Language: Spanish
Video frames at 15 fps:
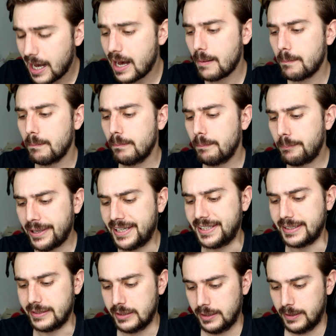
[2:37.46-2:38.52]
a
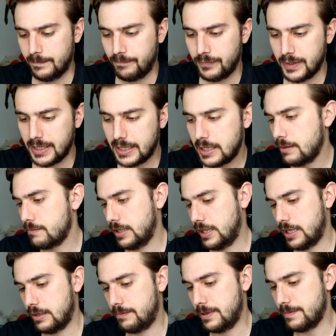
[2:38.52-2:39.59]
Penny. ¿Quién
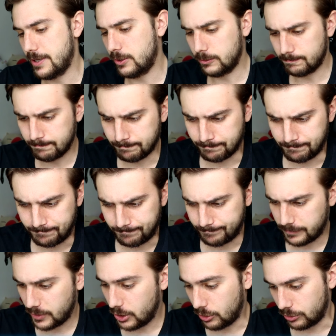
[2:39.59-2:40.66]
mataré primero? Hmm,
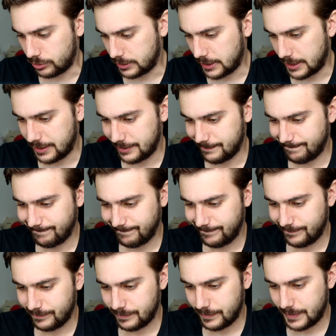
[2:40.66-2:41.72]
no lo sé.
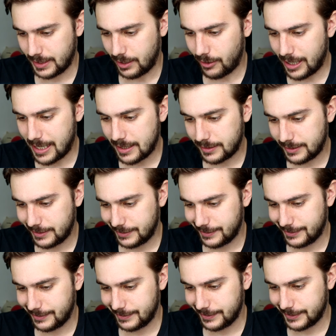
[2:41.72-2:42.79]
Hola.
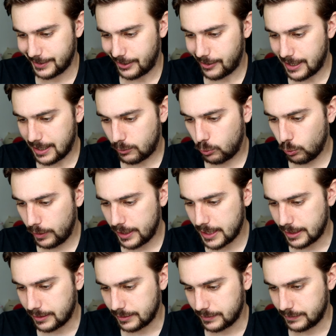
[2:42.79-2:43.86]
Hola,
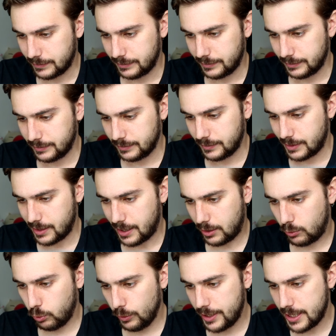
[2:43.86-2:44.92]
Curia. A
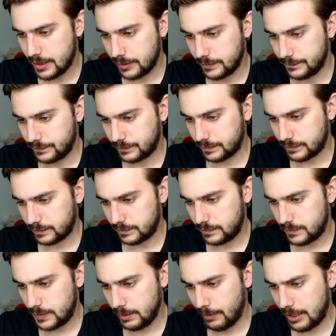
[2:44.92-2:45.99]
Curia.
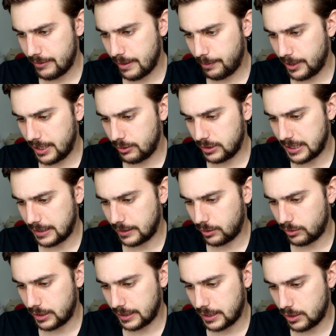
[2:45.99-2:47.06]
Vale, voy a poner el
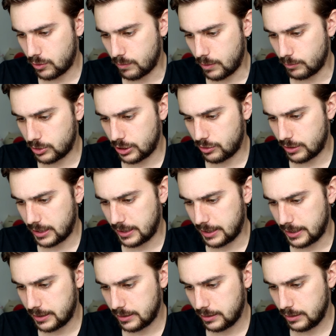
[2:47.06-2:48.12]
saltador aquí como hemos hecho
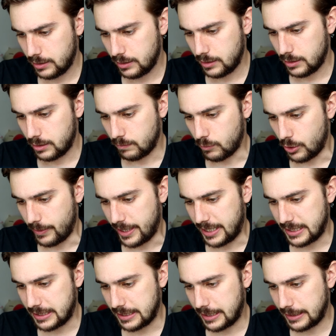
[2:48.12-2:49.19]
antes muy bien,
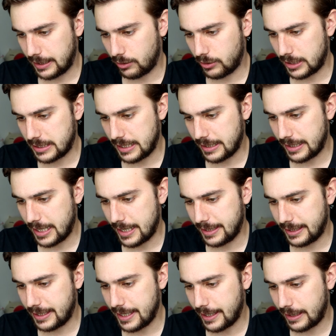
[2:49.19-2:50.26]
ese saltador así hacia la
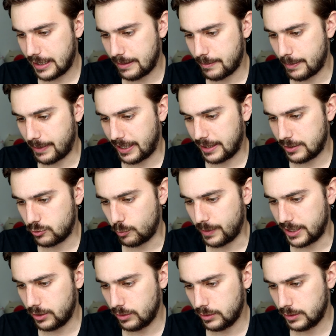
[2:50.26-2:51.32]
izquierda me parece
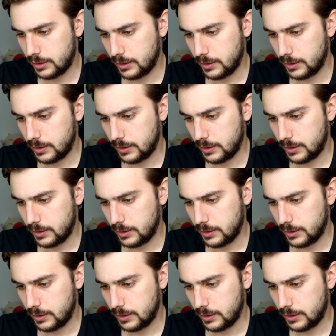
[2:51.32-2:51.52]
estupendo.